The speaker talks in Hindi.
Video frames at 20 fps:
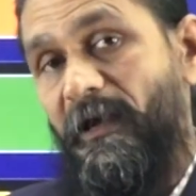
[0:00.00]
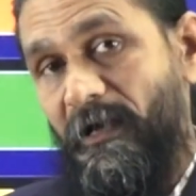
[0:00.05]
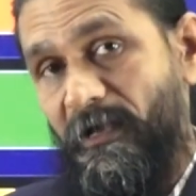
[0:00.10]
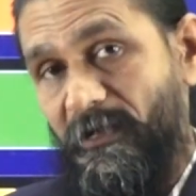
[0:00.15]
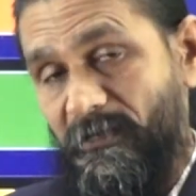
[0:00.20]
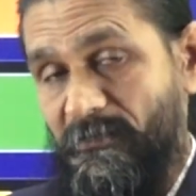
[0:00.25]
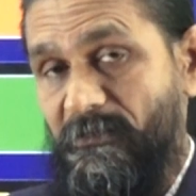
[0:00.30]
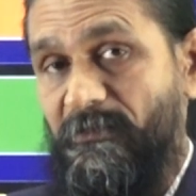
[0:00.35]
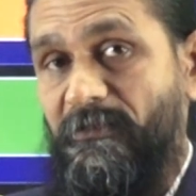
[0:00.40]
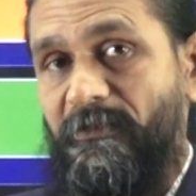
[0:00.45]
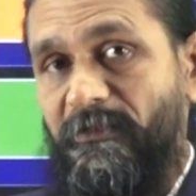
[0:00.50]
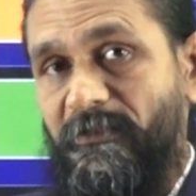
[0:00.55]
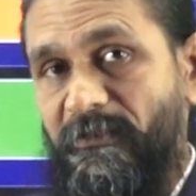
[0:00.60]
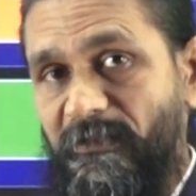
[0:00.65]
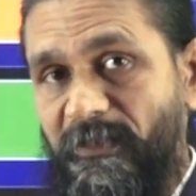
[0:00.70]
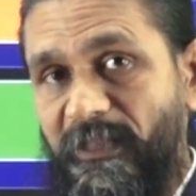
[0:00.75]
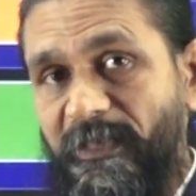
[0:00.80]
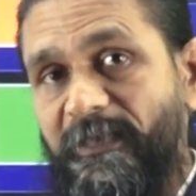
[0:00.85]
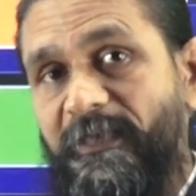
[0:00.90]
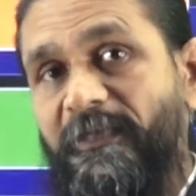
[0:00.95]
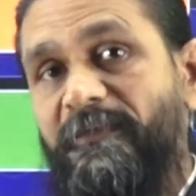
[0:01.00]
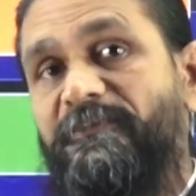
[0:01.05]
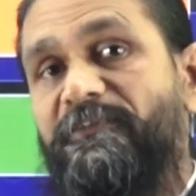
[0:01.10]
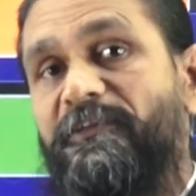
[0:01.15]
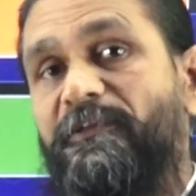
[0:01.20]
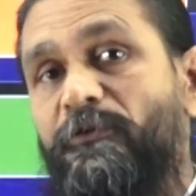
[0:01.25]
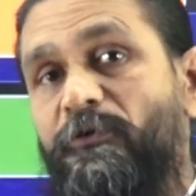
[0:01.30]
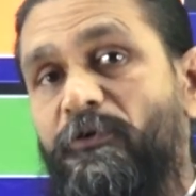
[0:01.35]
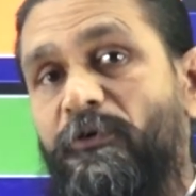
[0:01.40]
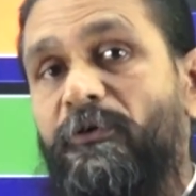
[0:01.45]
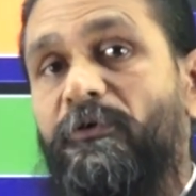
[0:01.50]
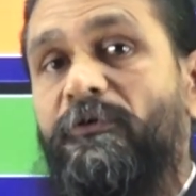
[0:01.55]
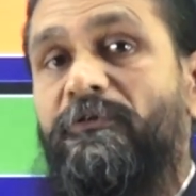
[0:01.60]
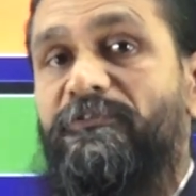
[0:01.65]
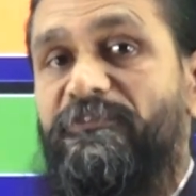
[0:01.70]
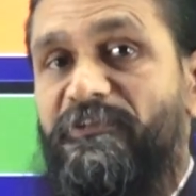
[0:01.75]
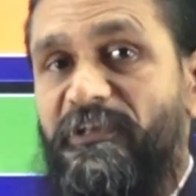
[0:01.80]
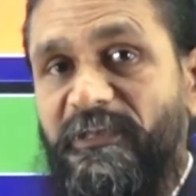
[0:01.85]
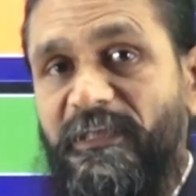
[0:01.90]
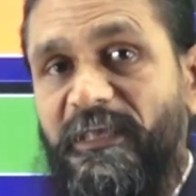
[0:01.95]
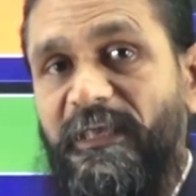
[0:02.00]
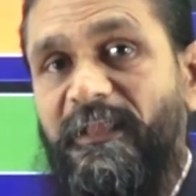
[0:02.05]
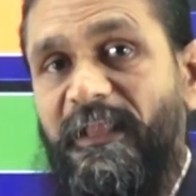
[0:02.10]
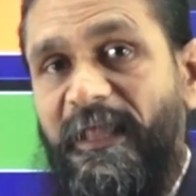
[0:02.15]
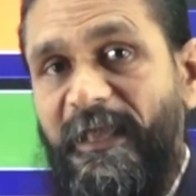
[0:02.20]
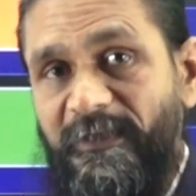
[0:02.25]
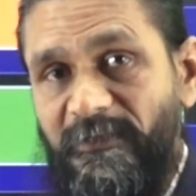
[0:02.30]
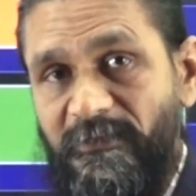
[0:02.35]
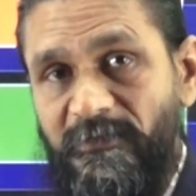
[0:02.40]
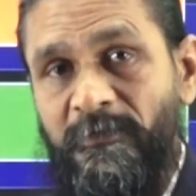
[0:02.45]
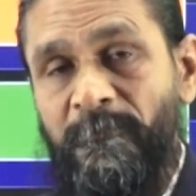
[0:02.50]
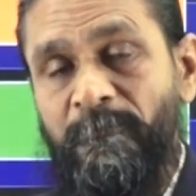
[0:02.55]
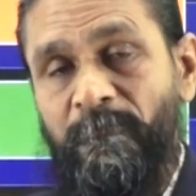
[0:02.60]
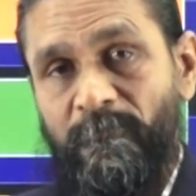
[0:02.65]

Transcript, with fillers: हाँ लेकिन जिनको जिनकी रैंक